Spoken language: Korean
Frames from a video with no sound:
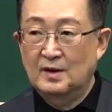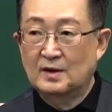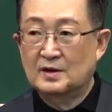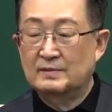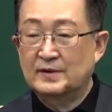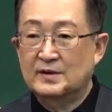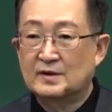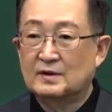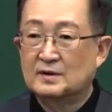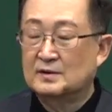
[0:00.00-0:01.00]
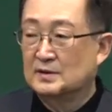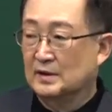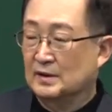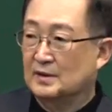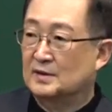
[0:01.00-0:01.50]
그러면 이제 그
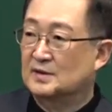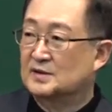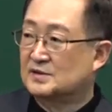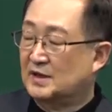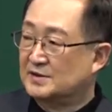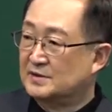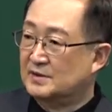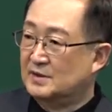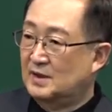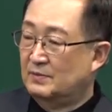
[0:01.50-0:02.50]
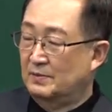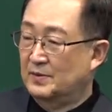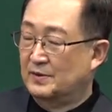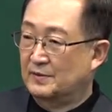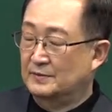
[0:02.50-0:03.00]
어, 사전에
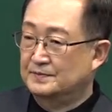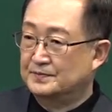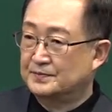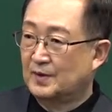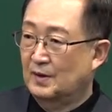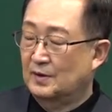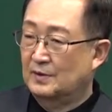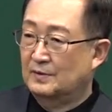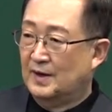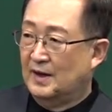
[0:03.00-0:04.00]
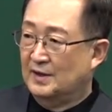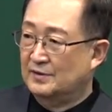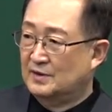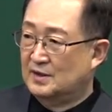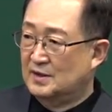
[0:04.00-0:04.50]
보면요, 요
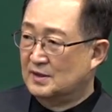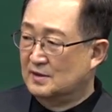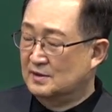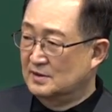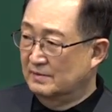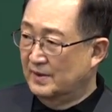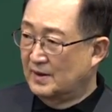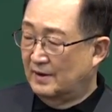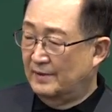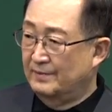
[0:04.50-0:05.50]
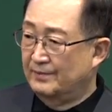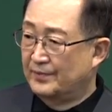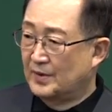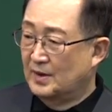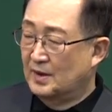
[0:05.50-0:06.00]
안티라는 의미가
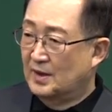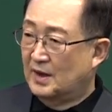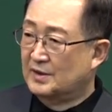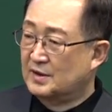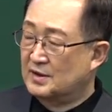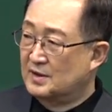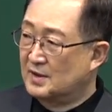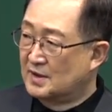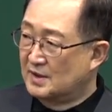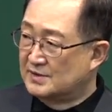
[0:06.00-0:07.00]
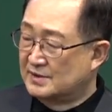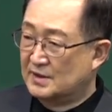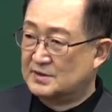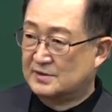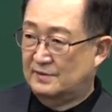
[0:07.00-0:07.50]
한 네 가지가
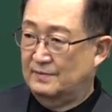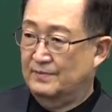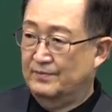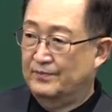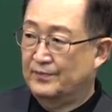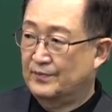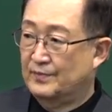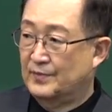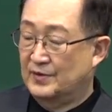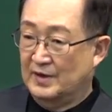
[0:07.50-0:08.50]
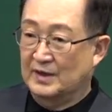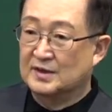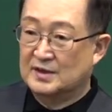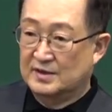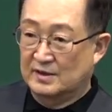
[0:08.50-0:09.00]
있어요. 요
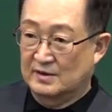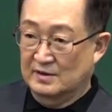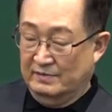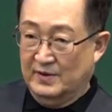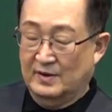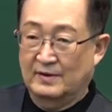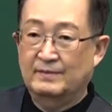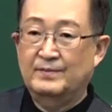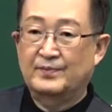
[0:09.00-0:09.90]
안티라는 의미가